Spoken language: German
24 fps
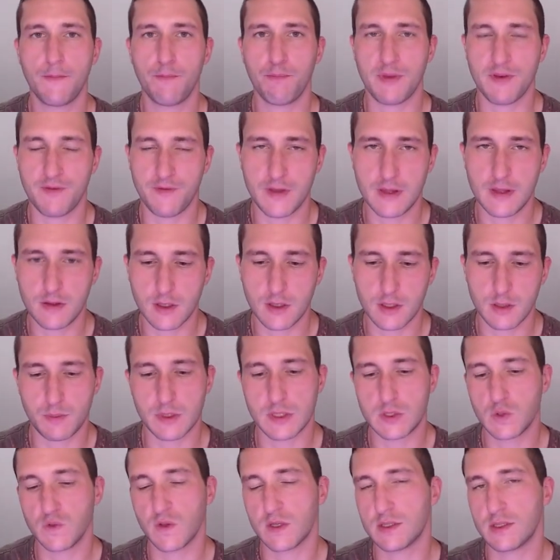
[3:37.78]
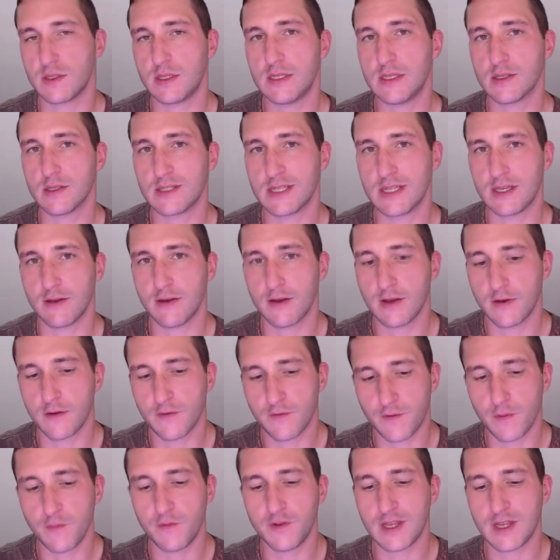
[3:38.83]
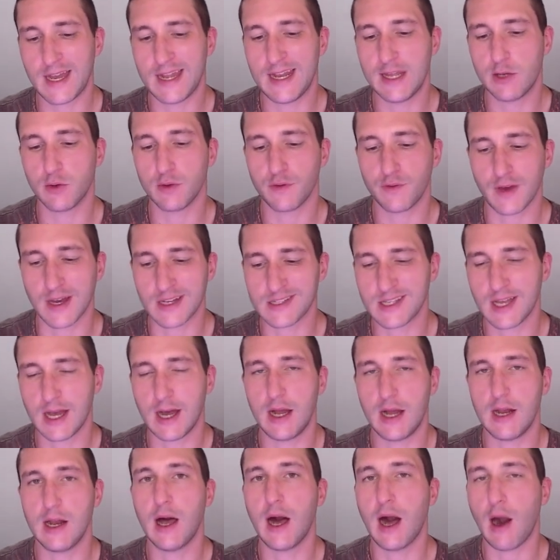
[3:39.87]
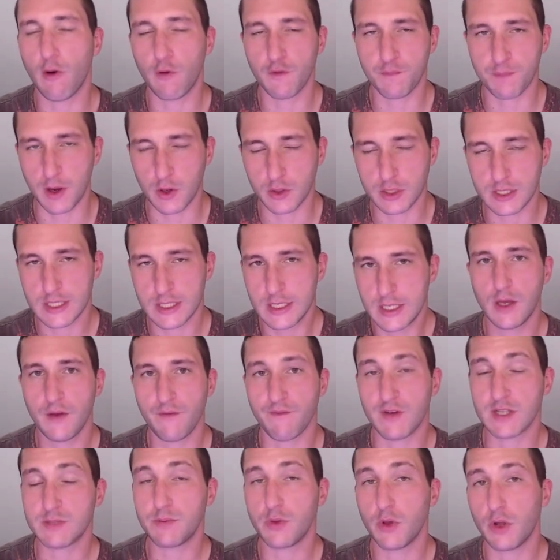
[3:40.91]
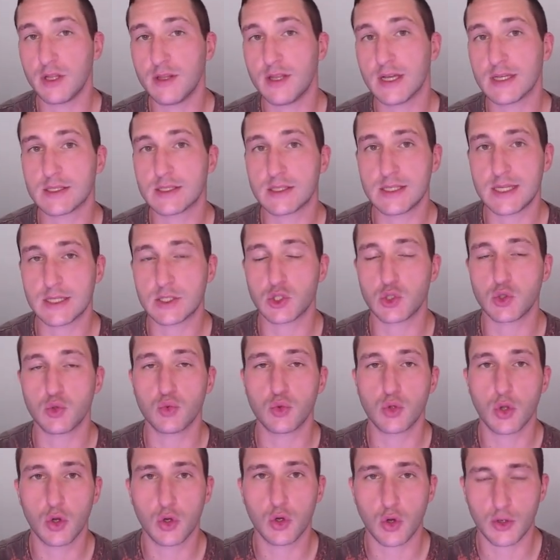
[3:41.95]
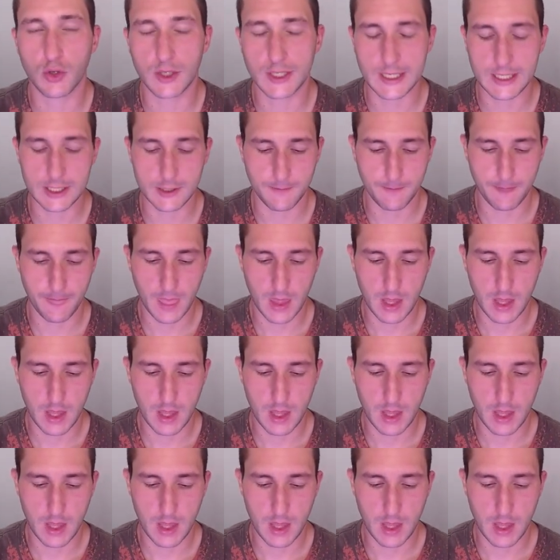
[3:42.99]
befindet, beziehungsweise dieser sich fünfteilig und fraktal aufbaut. Was bedeutet das jetzt nun konkret?